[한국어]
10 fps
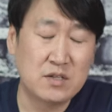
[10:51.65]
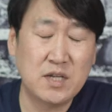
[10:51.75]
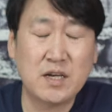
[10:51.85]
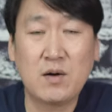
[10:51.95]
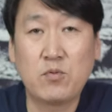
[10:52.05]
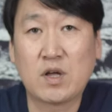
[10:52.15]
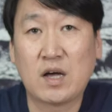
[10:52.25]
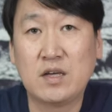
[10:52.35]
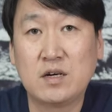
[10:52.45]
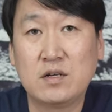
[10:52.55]

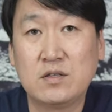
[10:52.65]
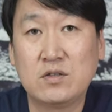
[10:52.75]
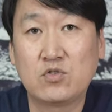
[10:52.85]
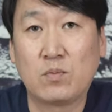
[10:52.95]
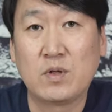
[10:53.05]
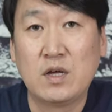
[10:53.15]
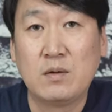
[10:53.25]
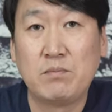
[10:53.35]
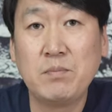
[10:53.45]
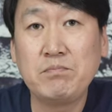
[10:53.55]
생각보다 이런 좀
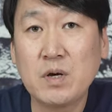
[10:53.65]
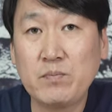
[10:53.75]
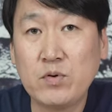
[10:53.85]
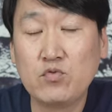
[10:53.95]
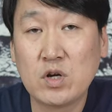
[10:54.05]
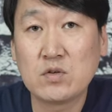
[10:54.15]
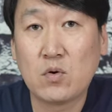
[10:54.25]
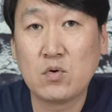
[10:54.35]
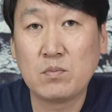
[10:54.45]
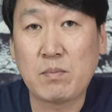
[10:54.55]
몇몇 부분에서
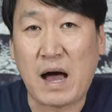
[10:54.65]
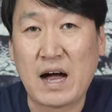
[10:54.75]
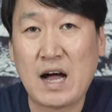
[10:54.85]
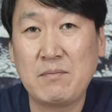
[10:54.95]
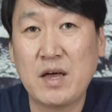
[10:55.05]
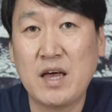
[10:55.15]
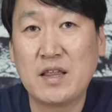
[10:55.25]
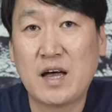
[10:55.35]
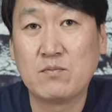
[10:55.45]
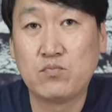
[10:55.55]
오는 마감에
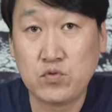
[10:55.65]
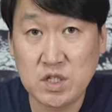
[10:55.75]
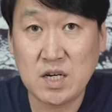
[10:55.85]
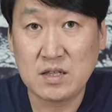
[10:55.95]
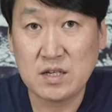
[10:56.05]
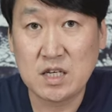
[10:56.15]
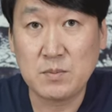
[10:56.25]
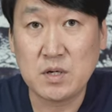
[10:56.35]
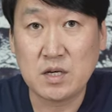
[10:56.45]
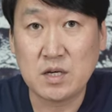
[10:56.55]
대한 부실한
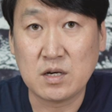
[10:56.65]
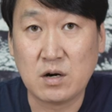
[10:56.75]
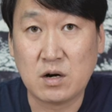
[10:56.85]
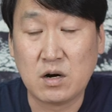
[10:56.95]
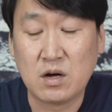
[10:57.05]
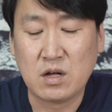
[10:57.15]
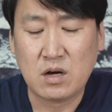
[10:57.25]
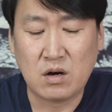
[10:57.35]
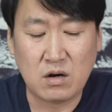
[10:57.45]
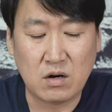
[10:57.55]
느낌이 어,
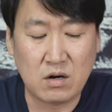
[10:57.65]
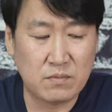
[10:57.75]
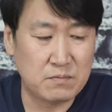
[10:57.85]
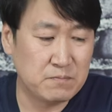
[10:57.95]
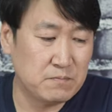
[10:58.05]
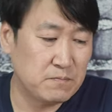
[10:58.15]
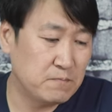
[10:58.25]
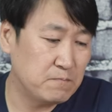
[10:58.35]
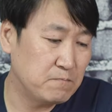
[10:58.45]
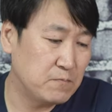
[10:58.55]
어,
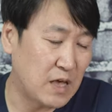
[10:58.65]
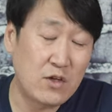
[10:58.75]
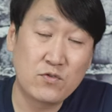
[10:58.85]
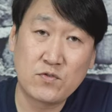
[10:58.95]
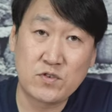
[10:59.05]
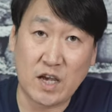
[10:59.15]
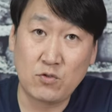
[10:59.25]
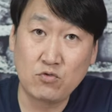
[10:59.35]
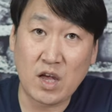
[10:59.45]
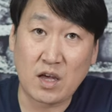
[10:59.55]
내, 제
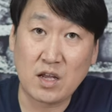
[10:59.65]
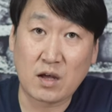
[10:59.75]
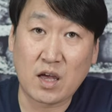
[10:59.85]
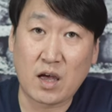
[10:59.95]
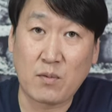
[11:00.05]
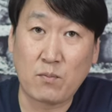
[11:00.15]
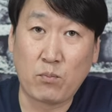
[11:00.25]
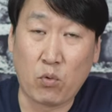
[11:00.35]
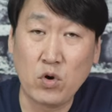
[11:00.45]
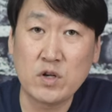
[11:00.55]
눈에 이렇게
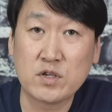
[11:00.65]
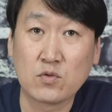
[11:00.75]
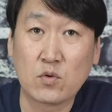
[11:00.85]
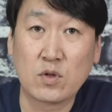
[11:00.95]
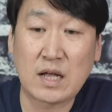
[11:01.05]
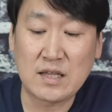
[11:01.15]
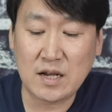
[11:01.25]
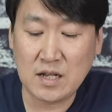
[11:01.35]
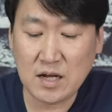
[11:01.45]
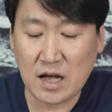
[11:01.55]
보일 정도로
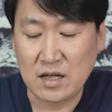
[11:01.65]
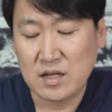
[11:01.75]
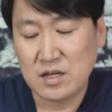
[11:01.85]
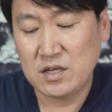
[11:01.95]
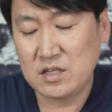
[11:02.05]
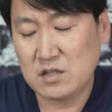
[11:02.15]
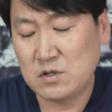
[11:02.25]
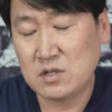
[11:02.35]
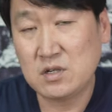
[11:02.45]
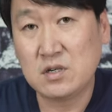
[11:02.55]
나타나니까 이
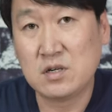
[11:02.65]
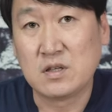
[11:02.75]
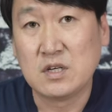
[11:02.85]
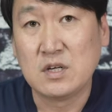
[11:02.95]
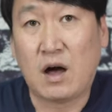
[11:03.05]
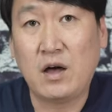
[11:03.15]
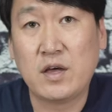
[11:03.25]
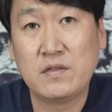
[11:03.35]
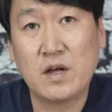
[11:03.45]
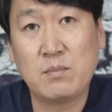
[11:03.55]
점은 아
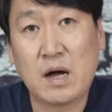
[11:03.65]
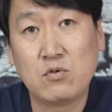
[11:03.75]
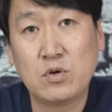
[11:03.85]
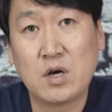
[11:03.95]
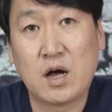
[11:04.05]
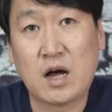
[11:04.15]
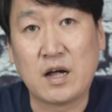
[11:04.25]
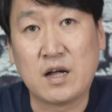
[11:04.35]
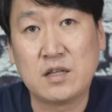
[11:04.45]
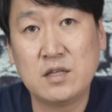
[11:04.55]
옛날
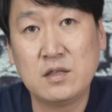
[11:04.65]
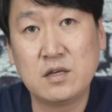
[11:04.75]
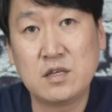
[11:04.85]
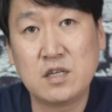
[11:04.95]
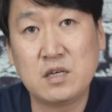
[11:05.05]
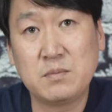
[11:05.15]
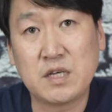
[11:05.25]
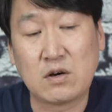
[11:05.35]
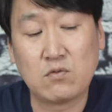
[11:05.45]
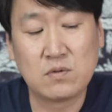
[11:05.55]
마루이가 아닌 느낌이
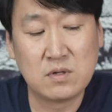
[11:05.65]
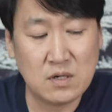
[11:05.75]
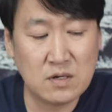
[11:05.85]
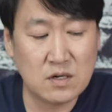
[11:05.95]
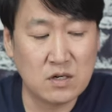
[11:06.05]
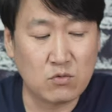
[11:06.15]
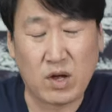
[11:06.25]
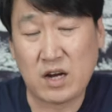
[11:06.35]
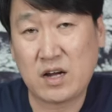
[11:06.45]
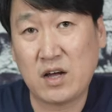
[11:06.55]
자꾸 드는 거는
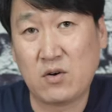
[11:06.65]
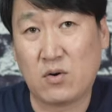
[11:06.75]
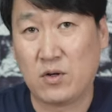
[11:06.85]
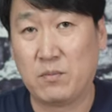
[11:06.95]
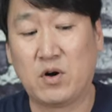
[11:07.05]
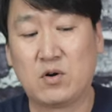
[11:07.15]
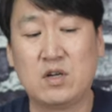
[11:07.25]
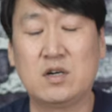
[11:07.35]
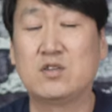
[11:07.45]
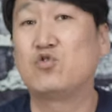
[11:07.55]
왜일까요? 뭐
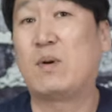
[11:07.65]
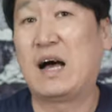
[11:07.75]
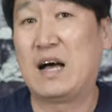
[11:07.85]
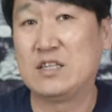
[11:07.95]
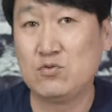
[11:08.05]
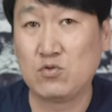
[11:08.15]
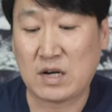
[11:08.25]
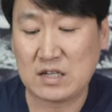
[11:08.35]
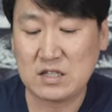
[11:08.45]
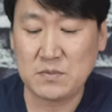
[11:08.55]
그런 것은 좀 아쉬운
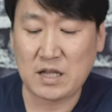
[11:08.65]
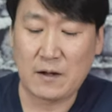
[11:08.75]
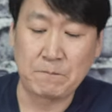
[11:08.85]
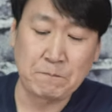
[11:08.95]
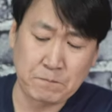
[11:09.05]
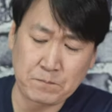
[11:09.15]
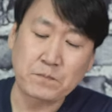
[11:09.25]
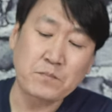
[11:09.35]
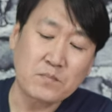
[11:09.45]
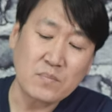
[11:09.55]
것 같습니다. 음.
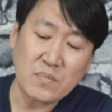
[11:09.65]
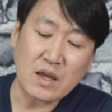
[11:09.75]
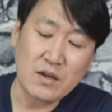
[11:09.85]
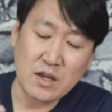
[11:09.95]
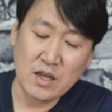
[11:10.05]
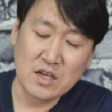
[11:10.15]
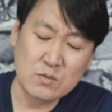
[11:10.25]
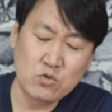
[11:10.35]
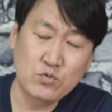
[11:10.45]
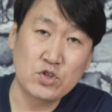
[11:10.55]

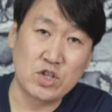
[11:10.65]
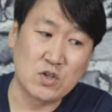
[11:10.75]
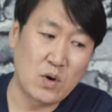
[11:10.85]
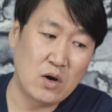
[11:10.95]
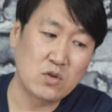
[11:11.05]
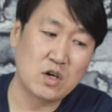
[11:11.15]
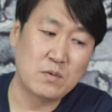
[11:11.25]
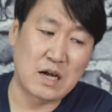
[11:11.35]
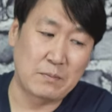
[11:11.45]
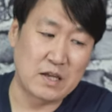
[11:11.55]
그 부분을 뒤로 하고
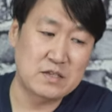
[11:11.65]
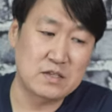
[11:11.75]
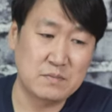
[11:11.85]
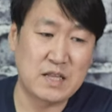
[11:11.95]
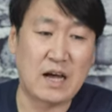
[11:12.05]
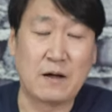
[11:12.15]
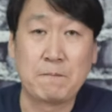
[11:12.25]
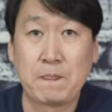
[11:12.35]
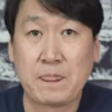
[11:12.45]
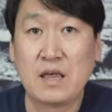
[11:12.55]
넘어가겠습니다.
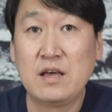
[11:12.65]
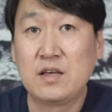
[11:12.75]
음,